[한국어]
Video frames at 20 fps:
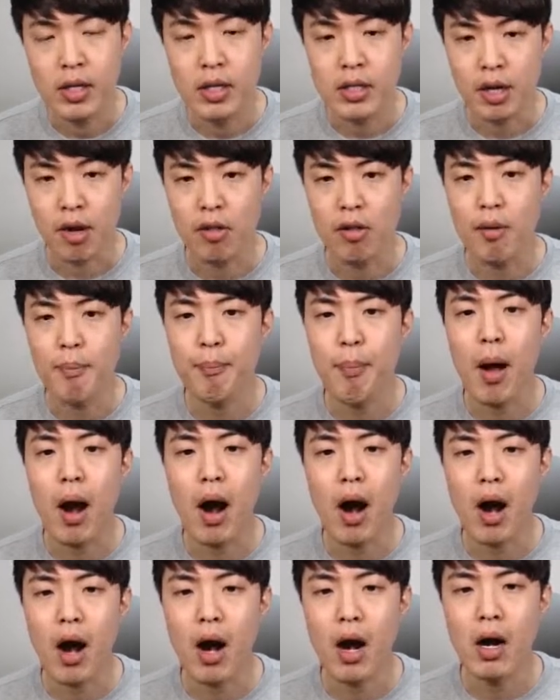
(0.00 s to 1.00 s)
그래서
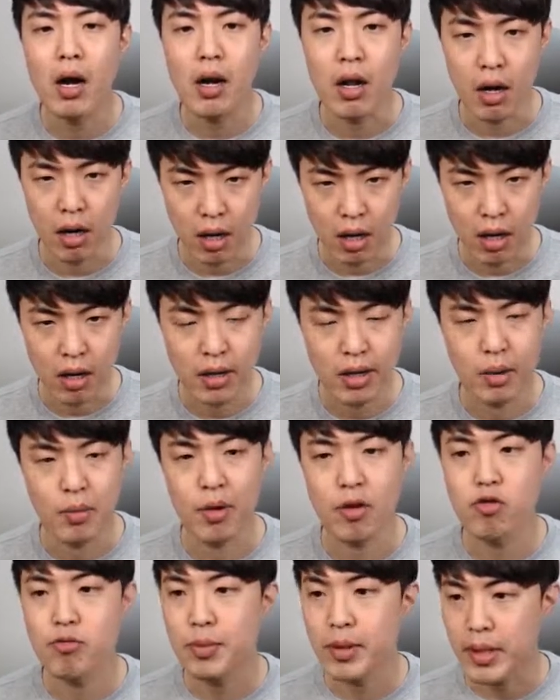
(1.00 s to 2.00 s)

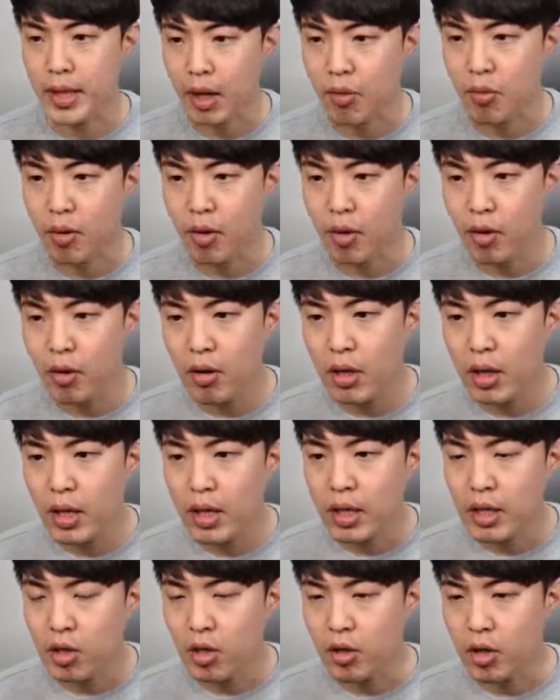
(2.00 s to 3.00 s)
parlor라고 해주면 되겠고요.
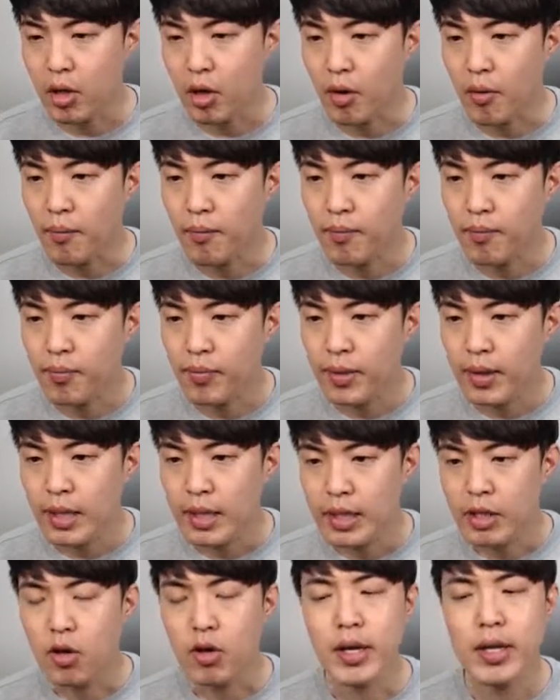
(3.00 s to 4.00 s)
여기요.
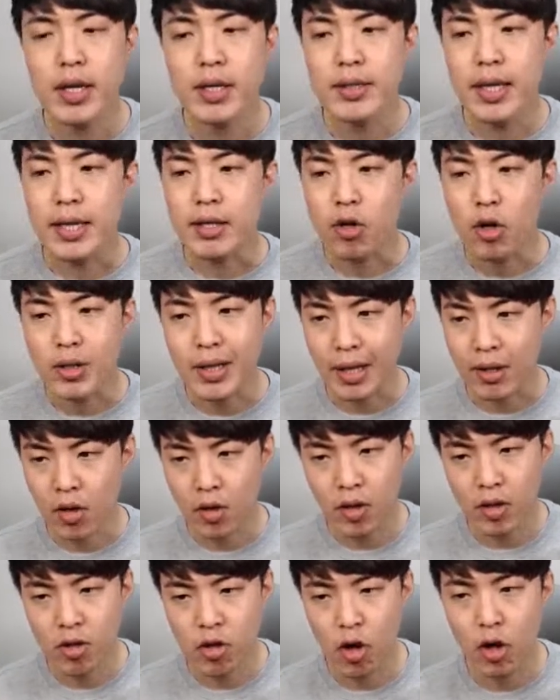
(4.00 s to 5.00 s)
여기는 근데 저
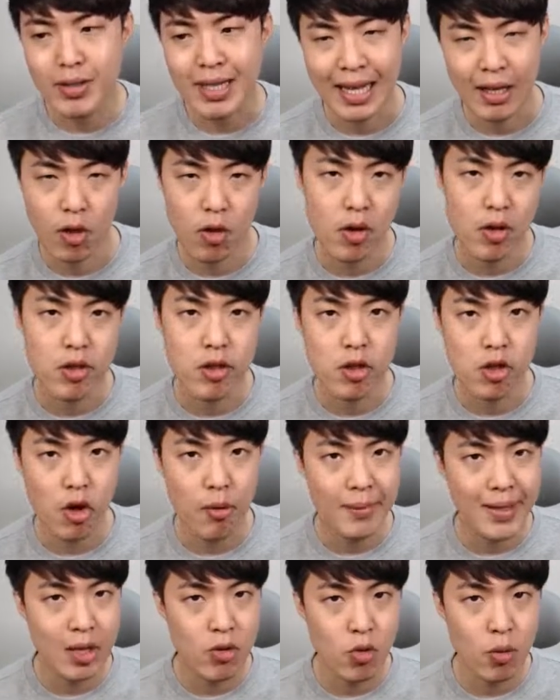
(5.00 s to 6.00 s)
단어는 저 단어는
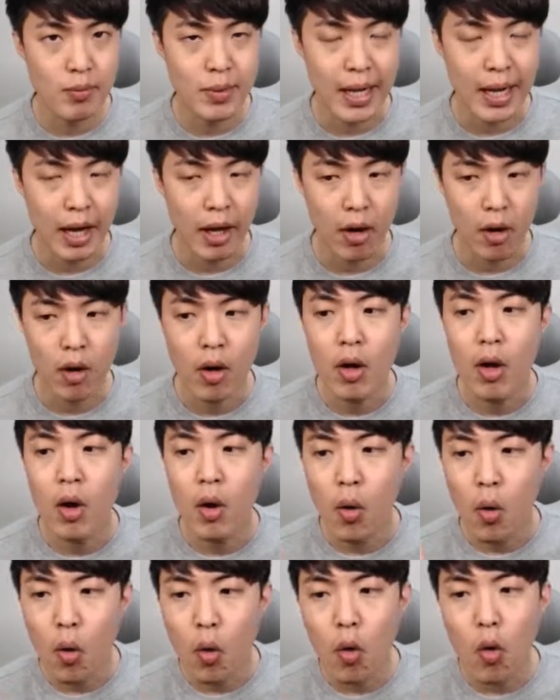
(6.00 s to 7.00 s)
지역마다 조금 달라요.
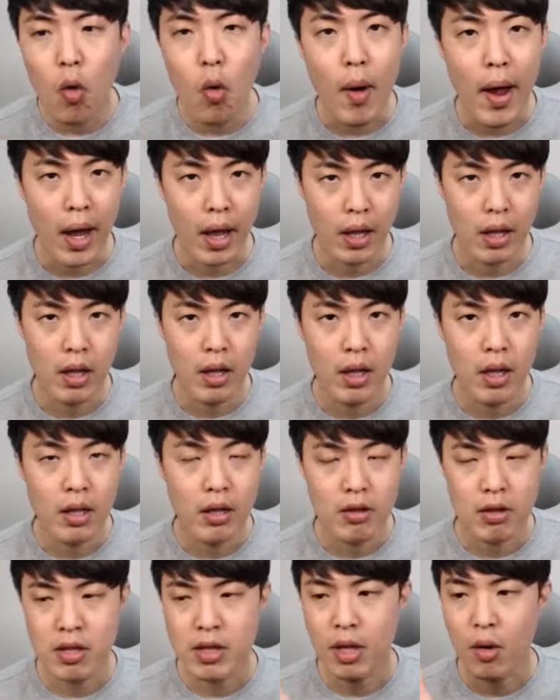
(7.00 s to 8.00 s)
Howell.
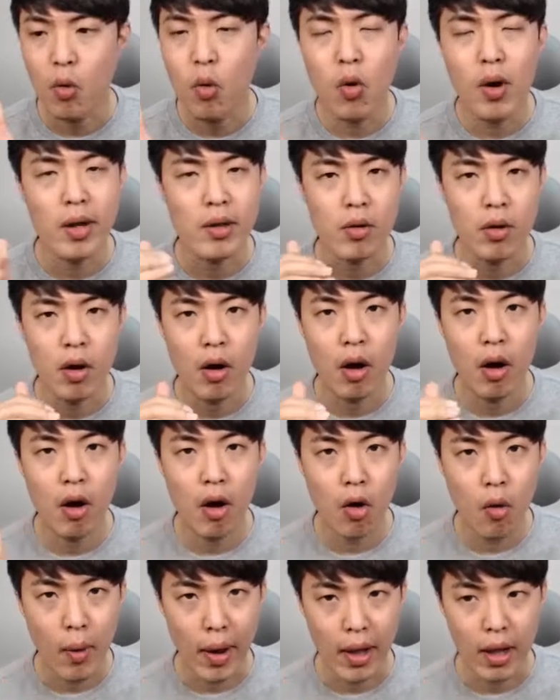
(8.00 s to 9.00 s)
진짜 호가 아니고
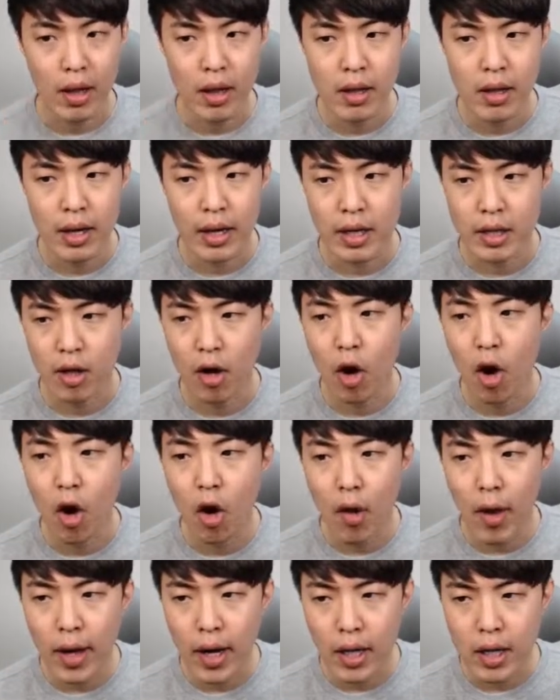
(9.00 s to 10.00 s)
Howell, 약간
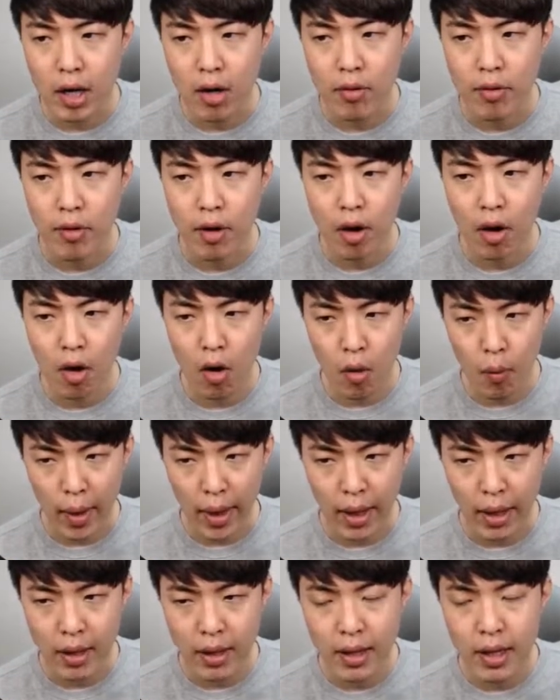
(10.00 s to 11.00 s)
허에 가까운
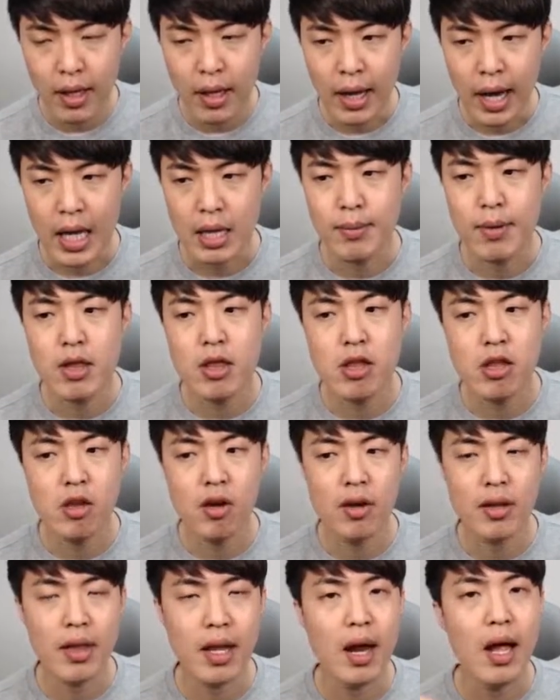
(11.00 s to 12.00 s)
Howell, 아니면
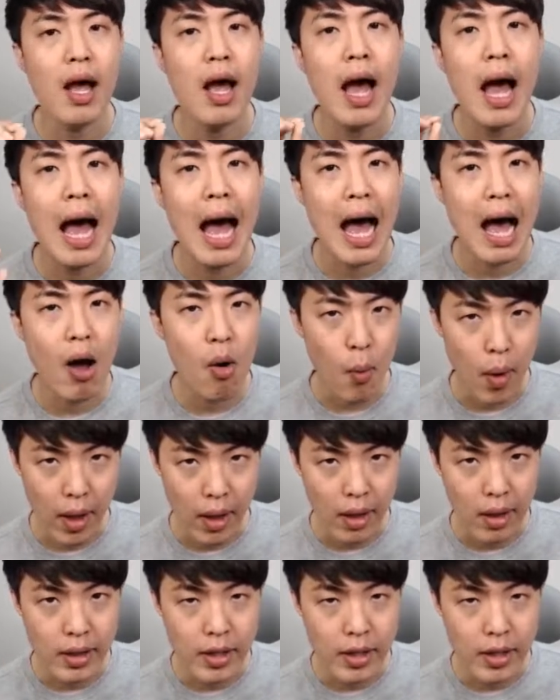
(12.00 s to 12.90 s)
지역에 따라 Howell